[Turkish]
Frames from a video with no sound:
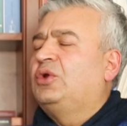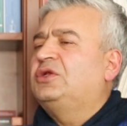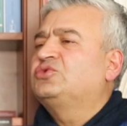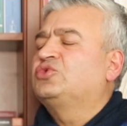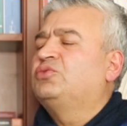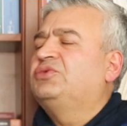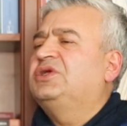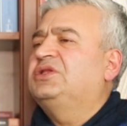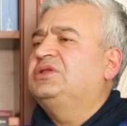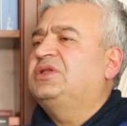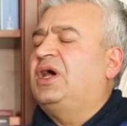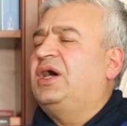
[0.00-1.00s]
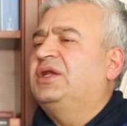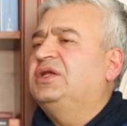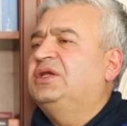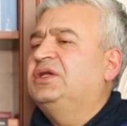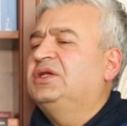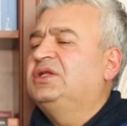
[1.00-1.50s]
öyle Cumhuriyet'in
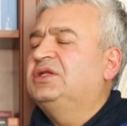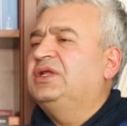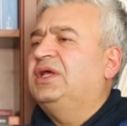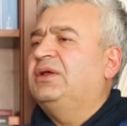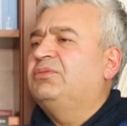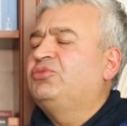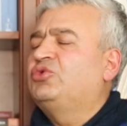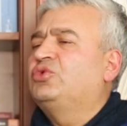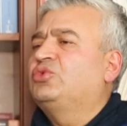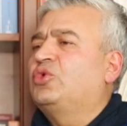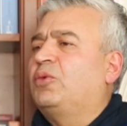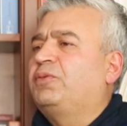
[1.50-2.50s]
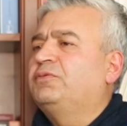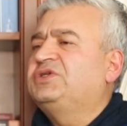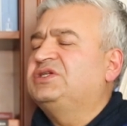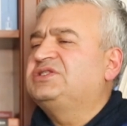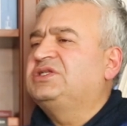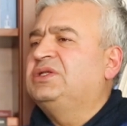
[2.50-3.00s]
tarihini de bütün toplum
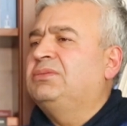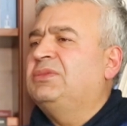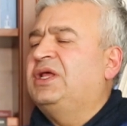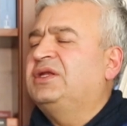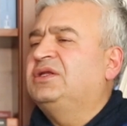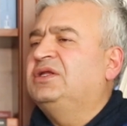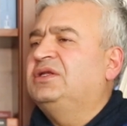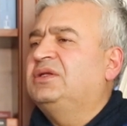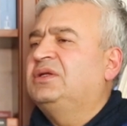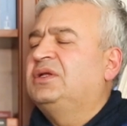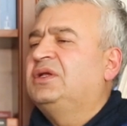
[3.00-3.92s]
kesimlerinin